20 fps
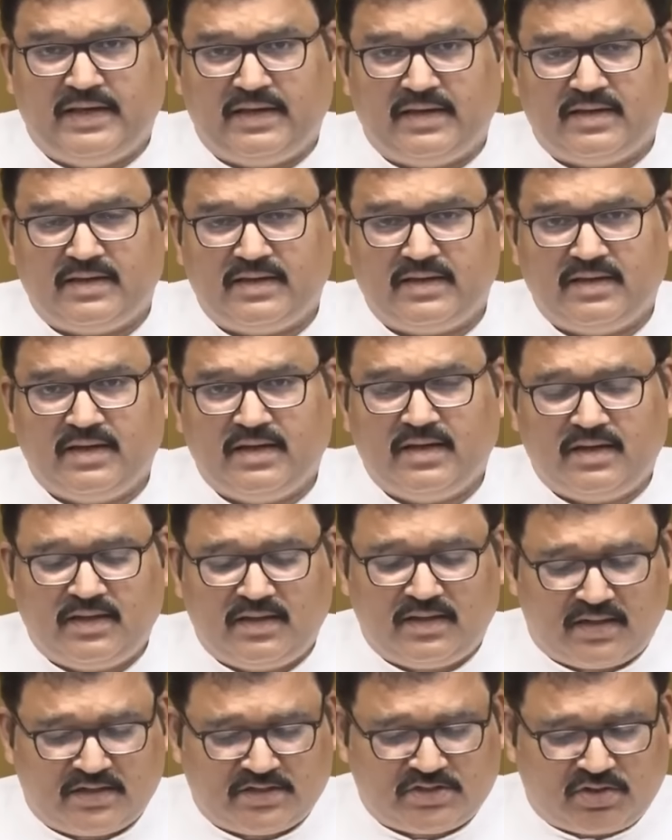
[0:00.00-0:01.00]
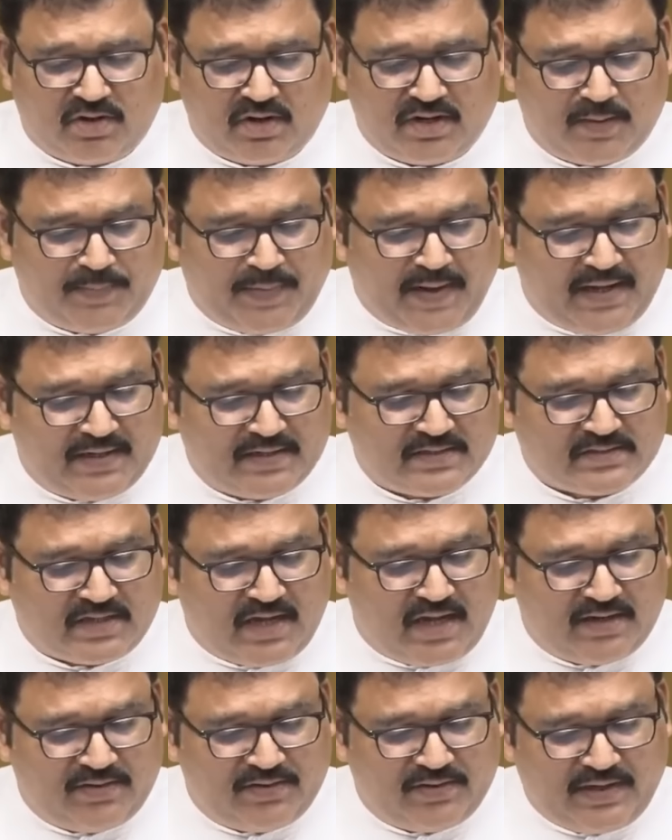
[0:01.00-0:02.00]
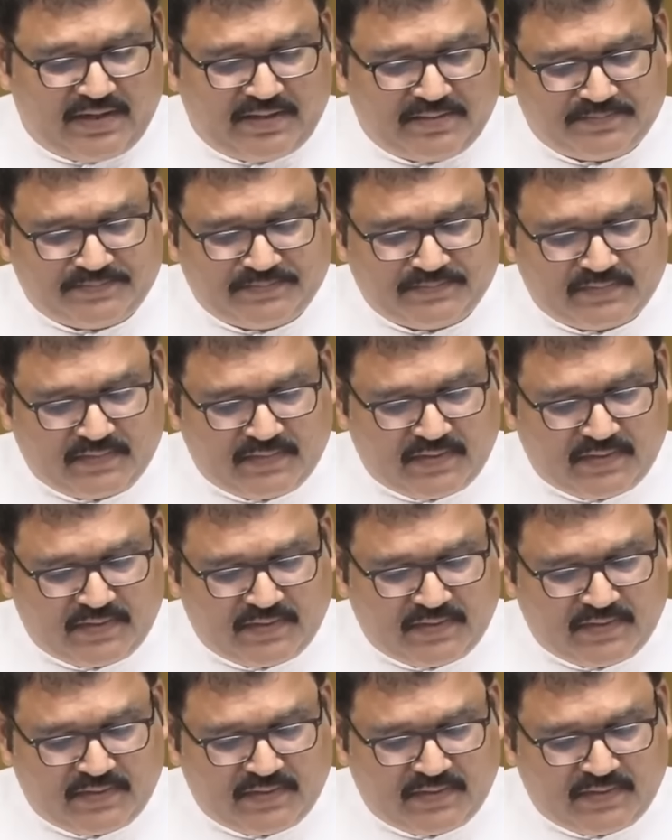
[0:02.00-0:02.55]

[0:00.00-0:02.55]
అది రిషికొండ ప్యాలెస్ కానివ్వండి